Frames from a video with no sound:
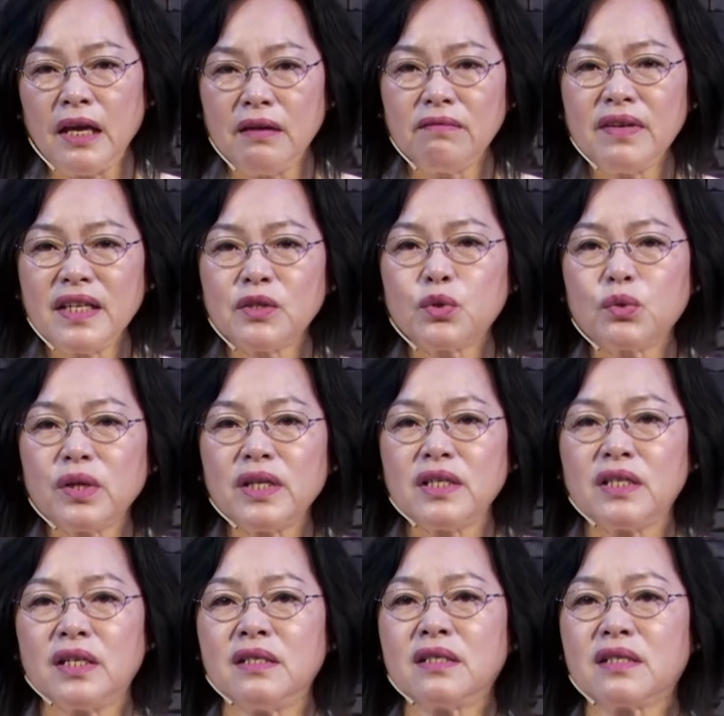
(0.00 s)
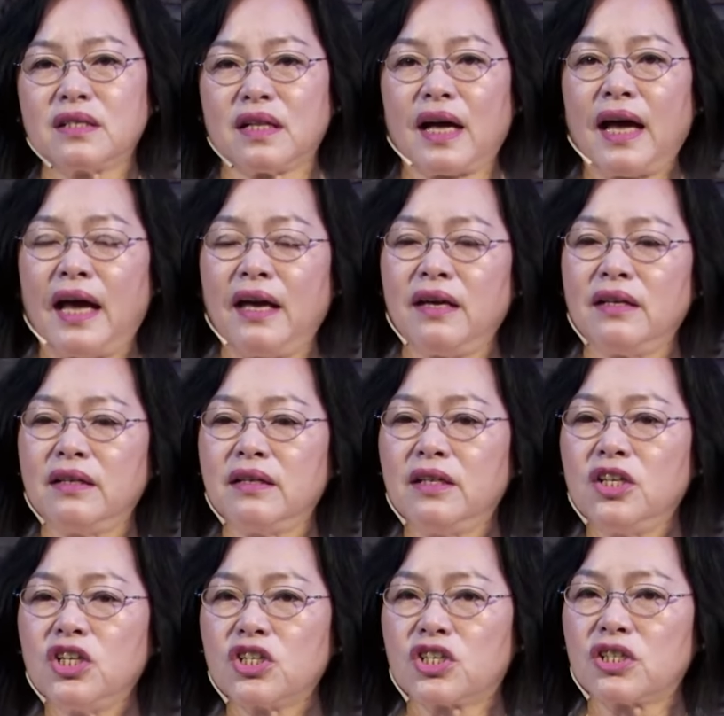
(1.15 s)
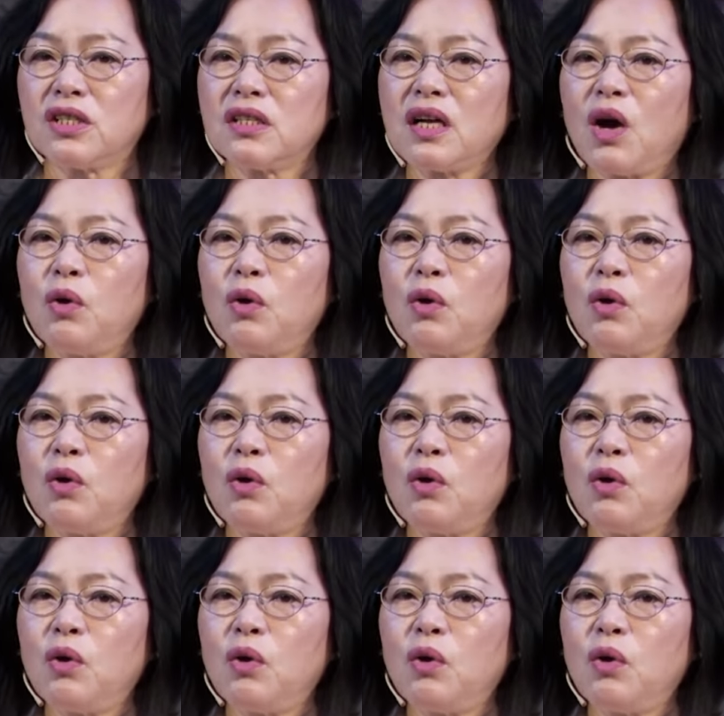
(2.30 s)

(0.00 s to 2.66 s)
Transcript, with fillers: 为罪人死的爱，使得让我